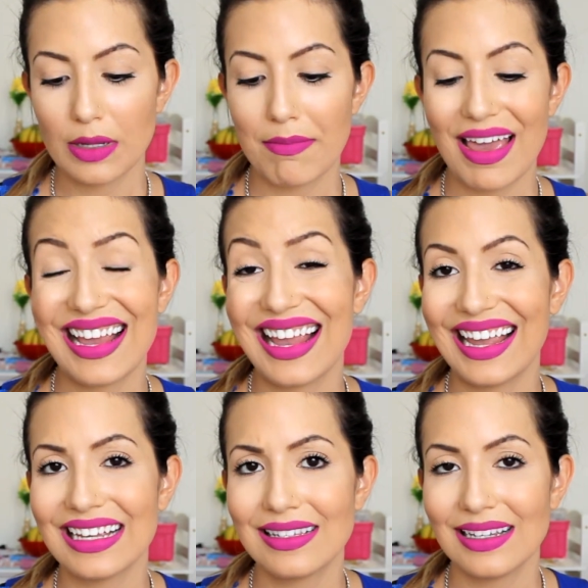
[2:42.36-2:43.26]
também
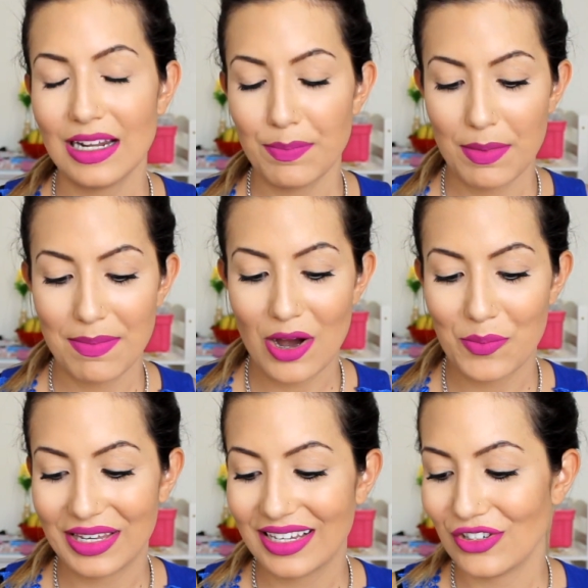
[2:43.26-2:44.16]
esse lip
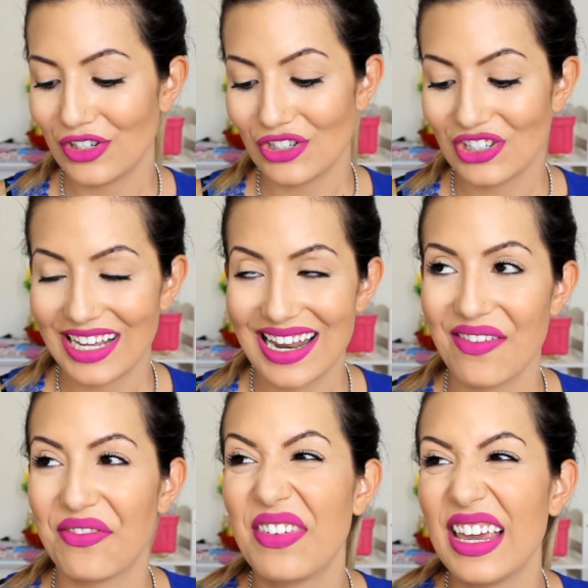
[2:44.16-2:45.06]
balm aqui, gente, que ele
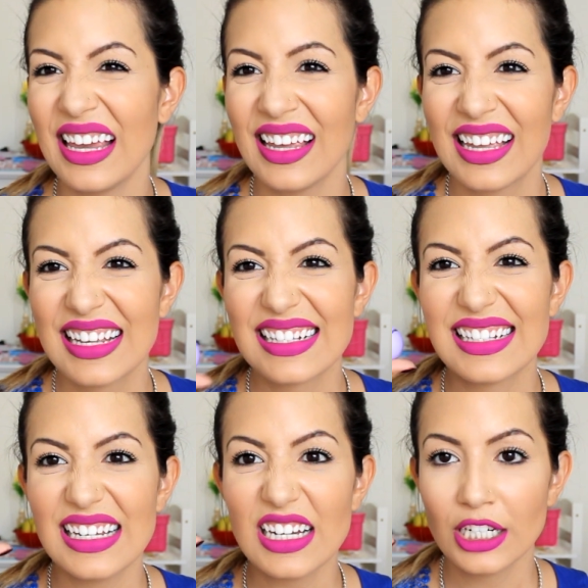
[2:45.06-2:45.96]
é
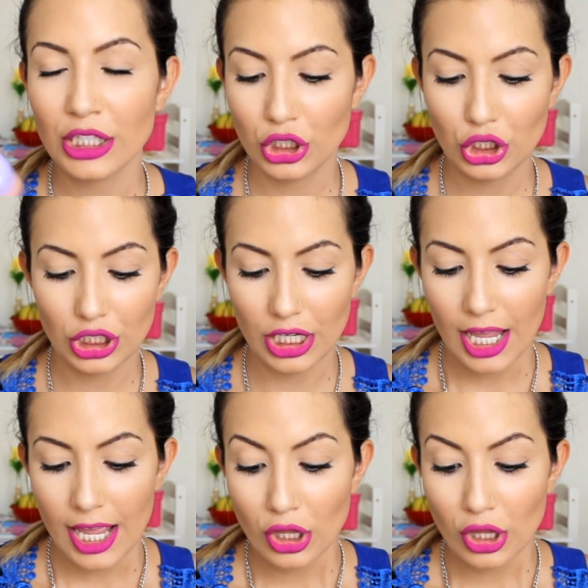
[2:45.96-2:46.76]
viciante